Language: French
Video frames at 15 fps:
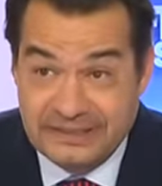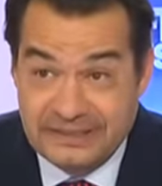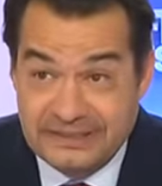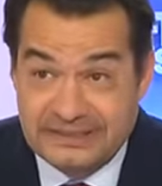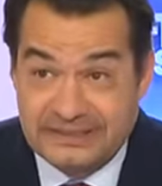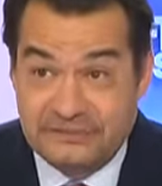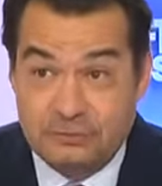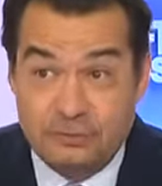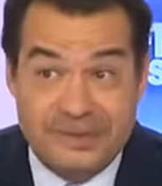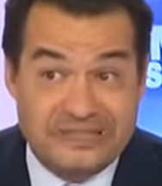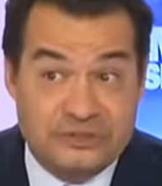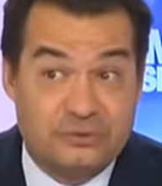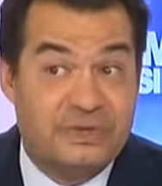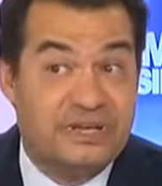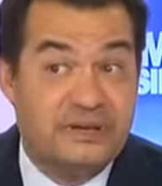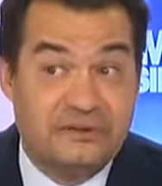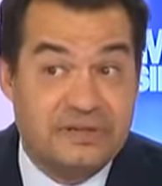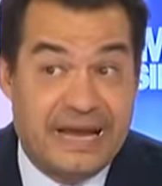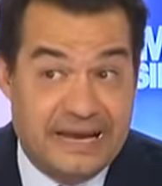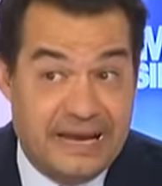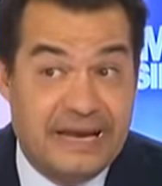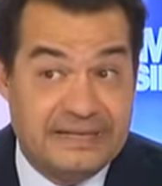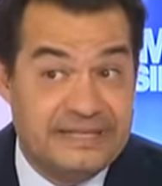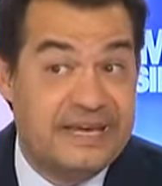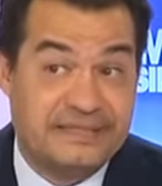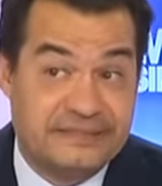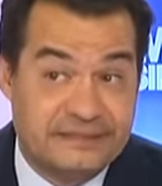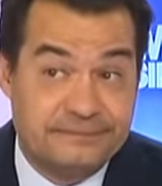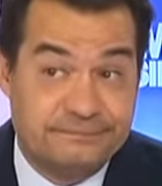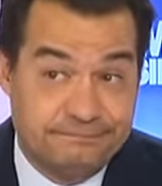Bon, Stéphane, basculer à,
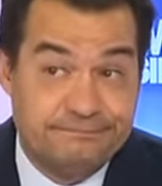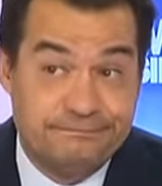Pour